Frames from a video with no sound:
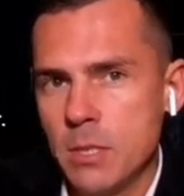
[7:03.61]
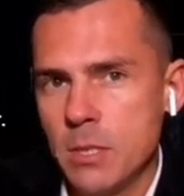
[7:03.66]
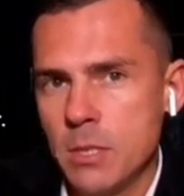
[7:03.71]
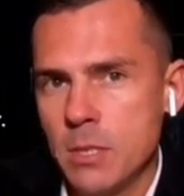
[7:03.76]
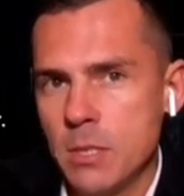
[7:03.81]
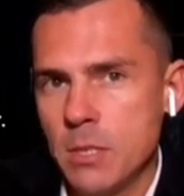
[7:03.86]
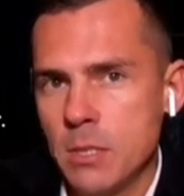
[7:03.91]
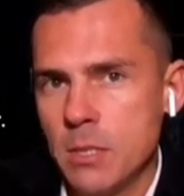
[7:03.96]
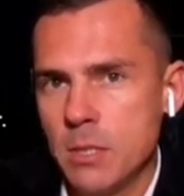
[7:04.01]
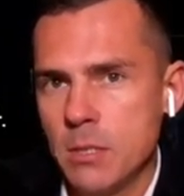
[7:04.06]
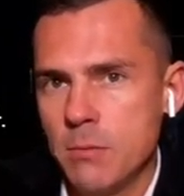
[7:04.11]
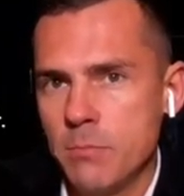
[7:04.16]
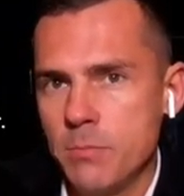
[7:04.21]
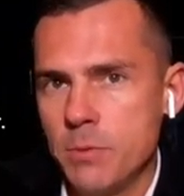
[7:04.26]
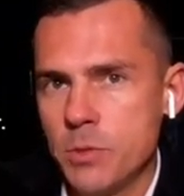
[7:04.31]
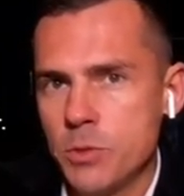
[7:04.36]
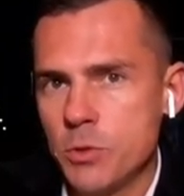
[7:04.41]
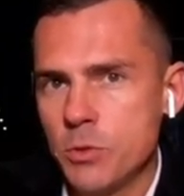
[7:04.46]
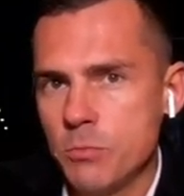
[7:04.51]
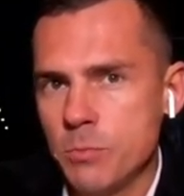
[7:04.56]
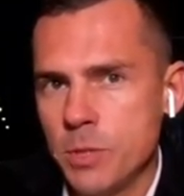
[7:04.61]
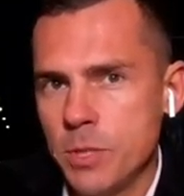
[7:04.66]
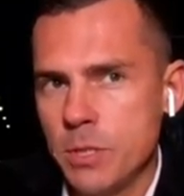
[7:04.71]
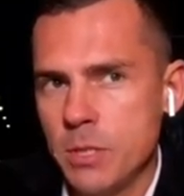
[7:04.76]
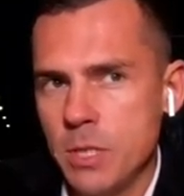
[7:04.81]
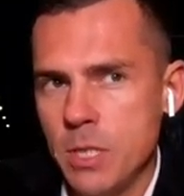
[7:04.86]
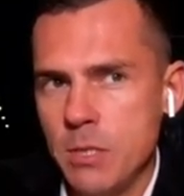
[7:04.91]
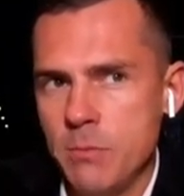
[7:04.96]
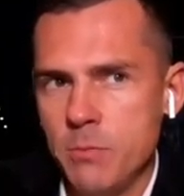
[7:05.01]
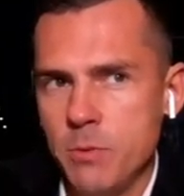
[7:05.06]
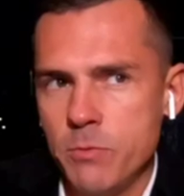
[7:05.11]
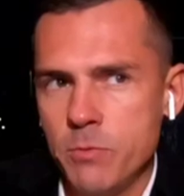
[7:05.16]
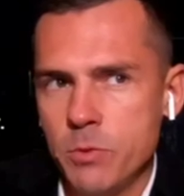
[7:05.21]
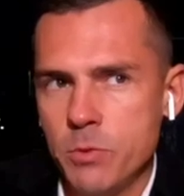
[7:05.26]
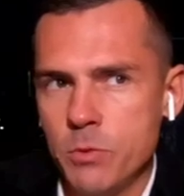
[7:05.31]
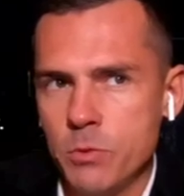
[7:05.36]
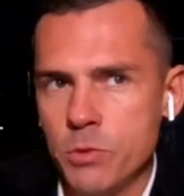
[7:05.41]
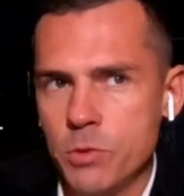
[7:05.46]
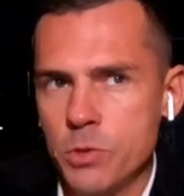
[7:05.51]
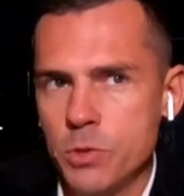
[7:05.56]
а, бесшумно я имею в
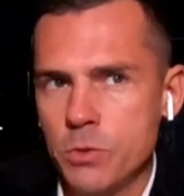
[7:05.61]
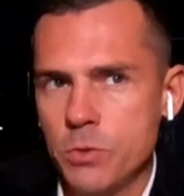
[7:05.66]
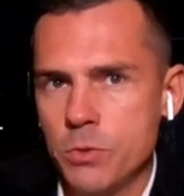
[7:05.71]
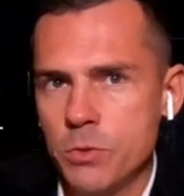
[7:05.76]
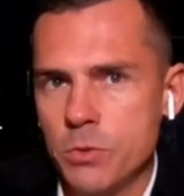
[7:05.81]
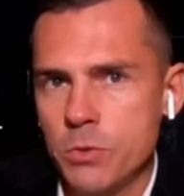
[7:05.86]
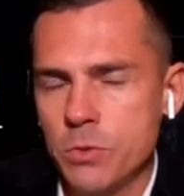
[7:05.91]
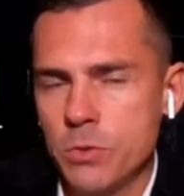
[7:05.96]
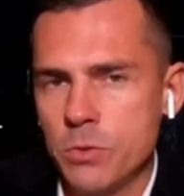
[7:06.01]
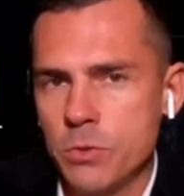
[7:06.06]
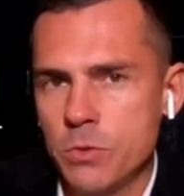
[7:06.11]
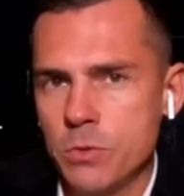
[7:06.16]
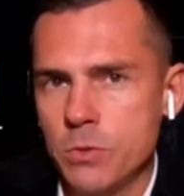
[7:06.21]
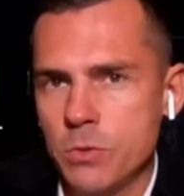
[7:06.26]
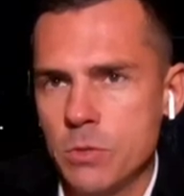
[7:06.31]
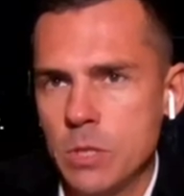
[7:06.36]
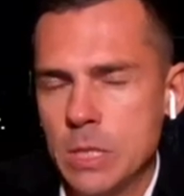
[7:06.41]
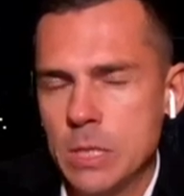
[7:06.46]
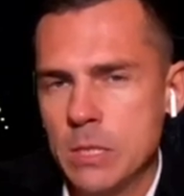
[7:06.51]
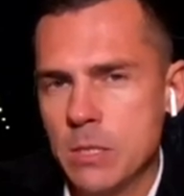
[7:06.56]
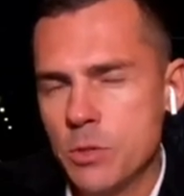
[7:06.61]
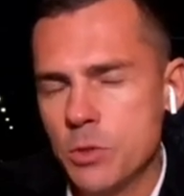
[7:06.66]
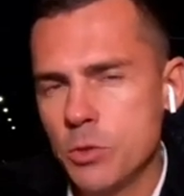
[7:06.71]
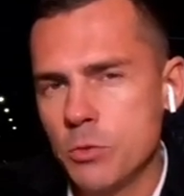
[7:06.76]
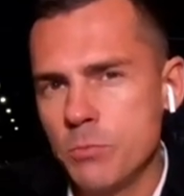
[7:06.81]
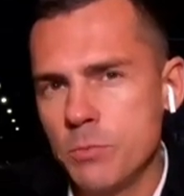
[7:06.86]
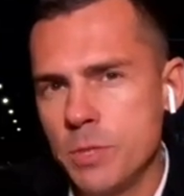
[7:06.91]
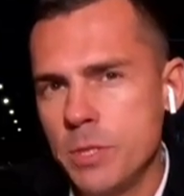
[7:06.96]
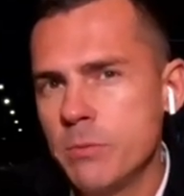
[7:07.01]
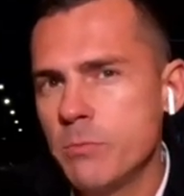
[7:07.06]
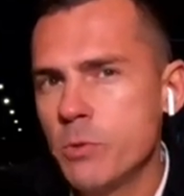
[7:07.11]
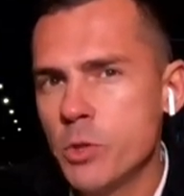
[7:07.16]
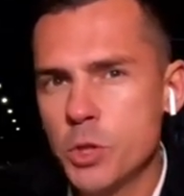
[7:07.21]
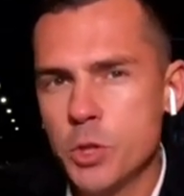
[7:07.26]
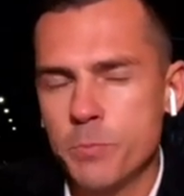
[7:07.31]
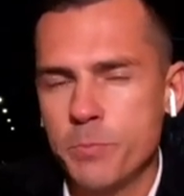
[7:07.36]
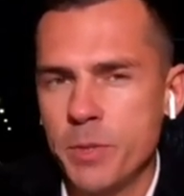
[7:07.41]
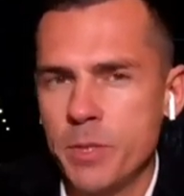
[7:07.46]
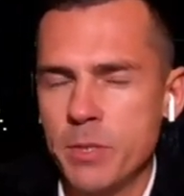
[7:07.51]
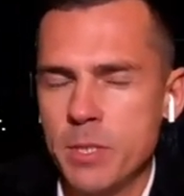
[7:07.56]
виду, что этот шум не
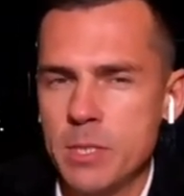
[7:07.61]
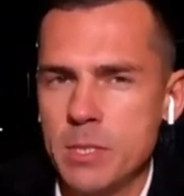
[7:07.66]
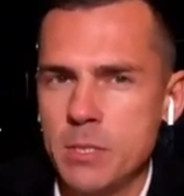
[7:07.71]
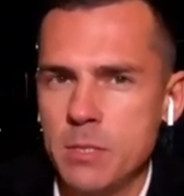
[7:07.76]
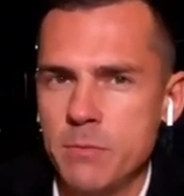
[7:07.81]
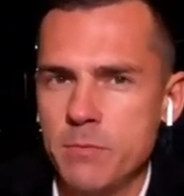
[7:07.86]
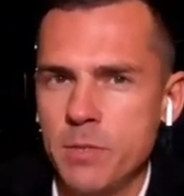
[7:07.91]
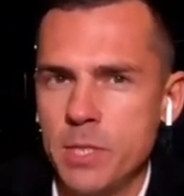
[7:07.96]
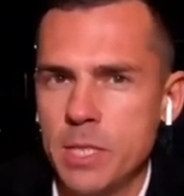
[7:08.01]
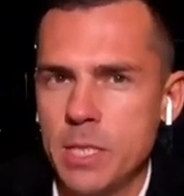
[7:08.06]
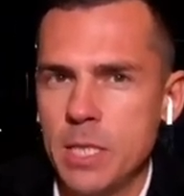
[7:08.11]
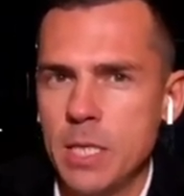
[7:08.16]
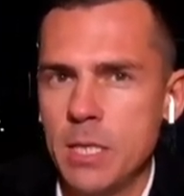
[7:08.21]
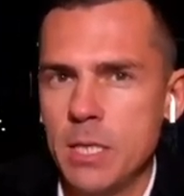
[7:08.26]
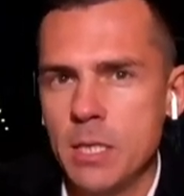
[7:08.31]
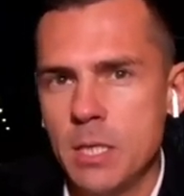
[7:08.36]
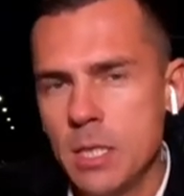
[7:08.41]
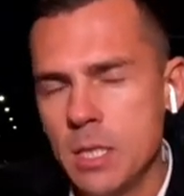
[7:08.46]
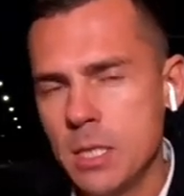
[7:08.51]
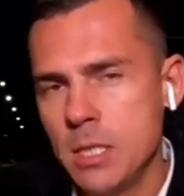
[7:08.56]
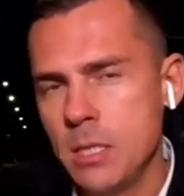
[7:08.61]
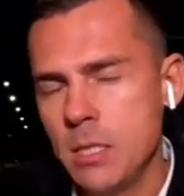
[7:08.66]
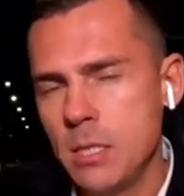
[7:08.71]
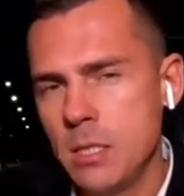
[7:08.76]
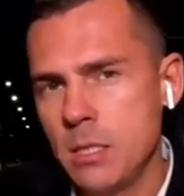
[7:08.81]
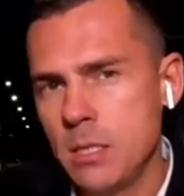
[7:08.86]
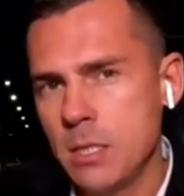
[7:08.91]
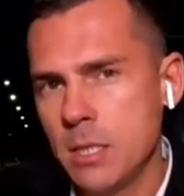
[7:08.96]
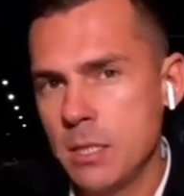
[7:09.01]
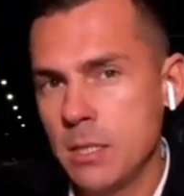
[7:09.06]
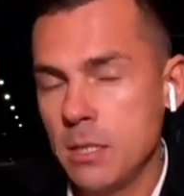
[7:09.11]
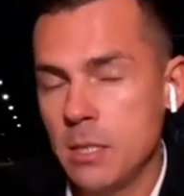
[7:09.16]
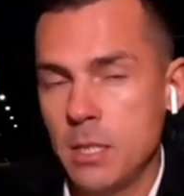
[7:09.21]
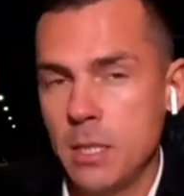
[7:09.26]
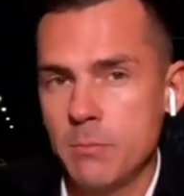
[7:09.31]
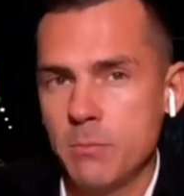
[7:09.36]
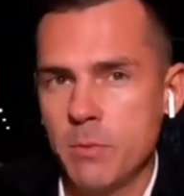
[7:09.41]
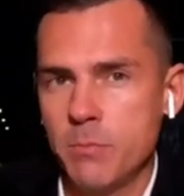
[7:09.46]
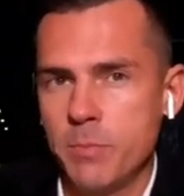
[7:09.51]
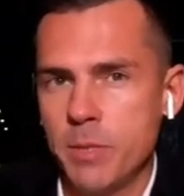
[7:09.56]
может приносить вреда или
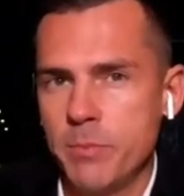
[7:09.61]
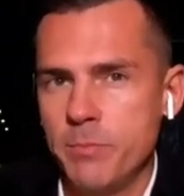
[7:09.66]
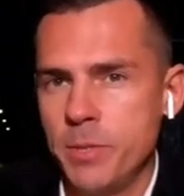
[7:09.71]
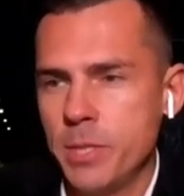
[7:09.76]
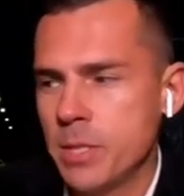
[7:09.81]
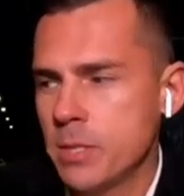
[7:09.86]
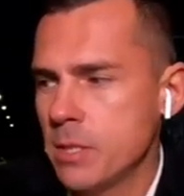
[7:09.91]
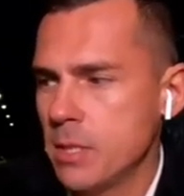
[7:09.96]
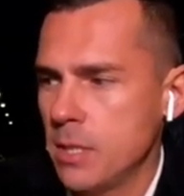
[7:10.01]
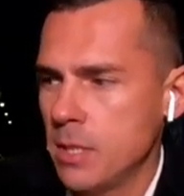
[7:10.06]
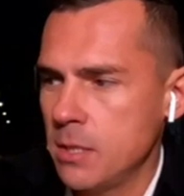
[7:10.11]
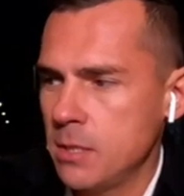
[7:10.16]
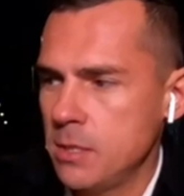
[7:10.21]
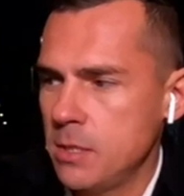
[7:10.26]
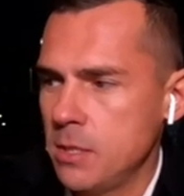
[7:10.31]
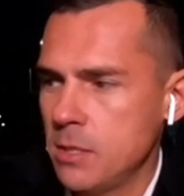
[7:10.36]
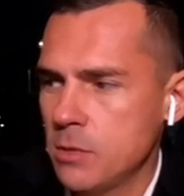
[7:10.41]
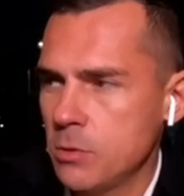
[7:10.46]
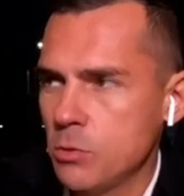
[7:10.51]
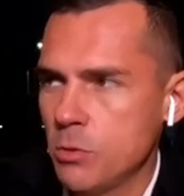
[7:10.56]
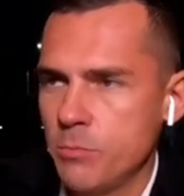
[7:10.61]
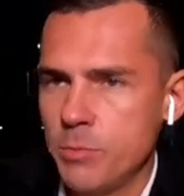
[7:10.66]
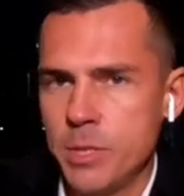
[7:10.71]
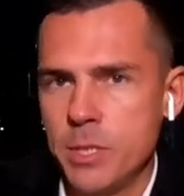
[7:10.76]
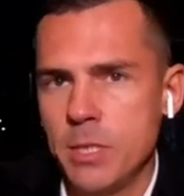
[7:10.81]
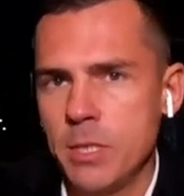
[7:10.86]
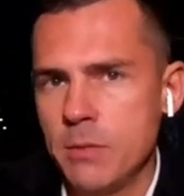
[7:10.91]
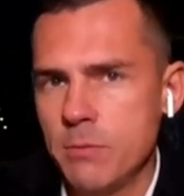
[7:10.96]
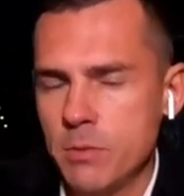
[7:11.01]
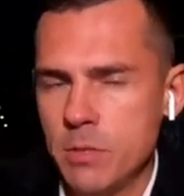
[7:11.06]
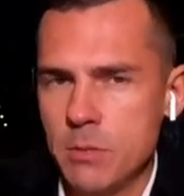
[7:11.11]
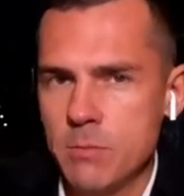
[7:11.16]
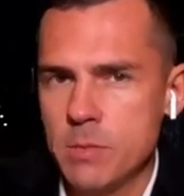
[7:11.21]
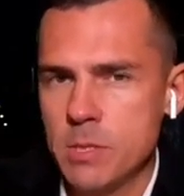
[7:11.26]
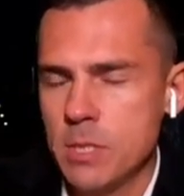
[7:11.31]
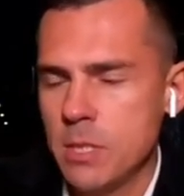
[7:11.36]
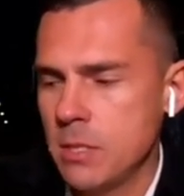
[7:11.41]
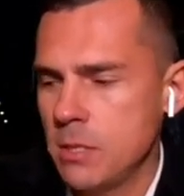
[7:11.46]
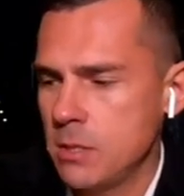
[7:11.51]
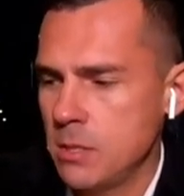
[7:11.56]
каких-либо помех для тех, кто обитает в этом
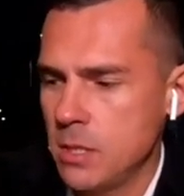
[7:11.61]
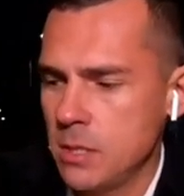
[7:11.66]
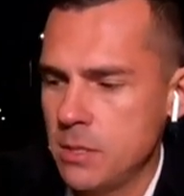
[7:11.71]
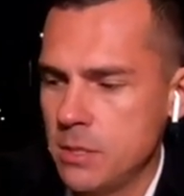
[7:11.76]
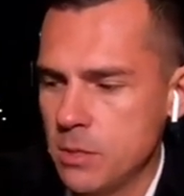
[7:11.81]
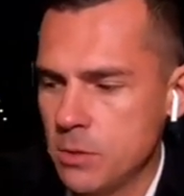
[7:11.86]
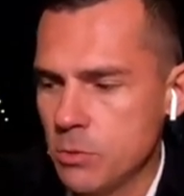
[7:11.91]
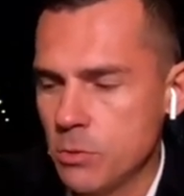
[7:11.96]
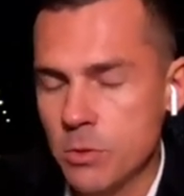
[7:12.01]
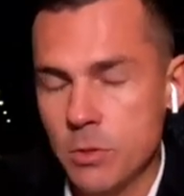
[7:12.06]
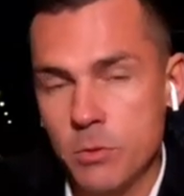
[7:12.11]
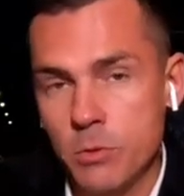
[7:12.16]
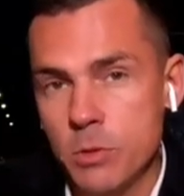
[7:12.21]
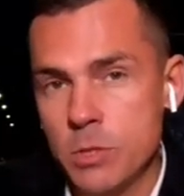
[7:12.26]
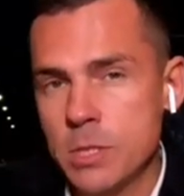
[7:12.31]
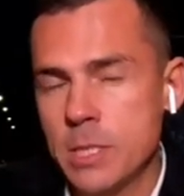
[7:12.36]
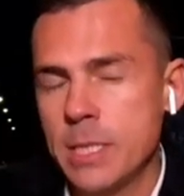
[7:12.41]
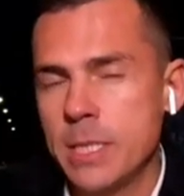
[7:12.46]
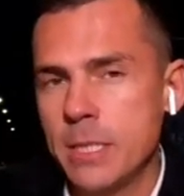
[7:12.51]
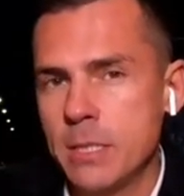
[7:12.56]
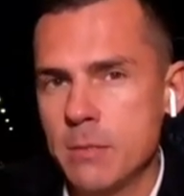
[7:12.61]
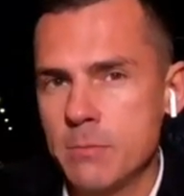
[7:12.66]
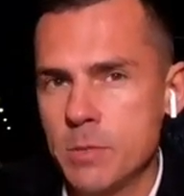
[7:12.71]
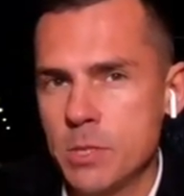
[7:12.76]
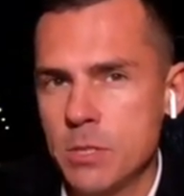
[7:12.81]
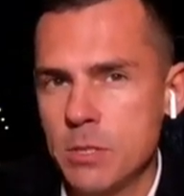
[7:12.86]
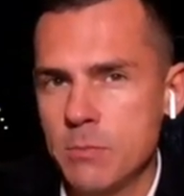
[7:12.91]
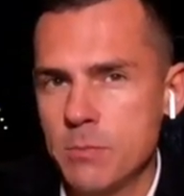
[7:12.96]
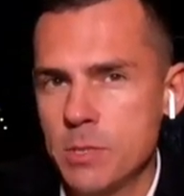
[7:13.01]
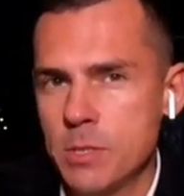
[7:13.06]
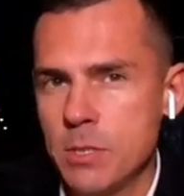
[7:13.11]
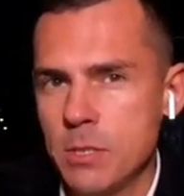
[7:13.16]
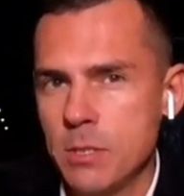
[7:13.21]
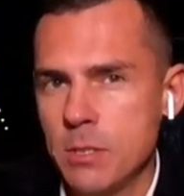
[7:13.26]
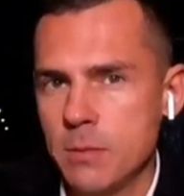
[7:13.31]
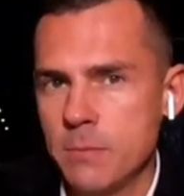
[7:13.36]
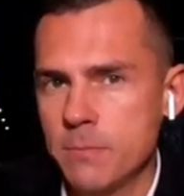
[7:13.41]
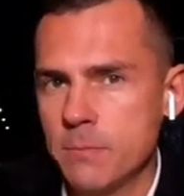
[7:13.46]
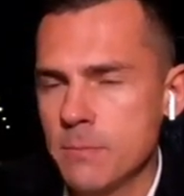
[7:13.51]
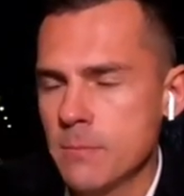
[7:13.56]
здании, для тех, кто находится рядом с этим зданием.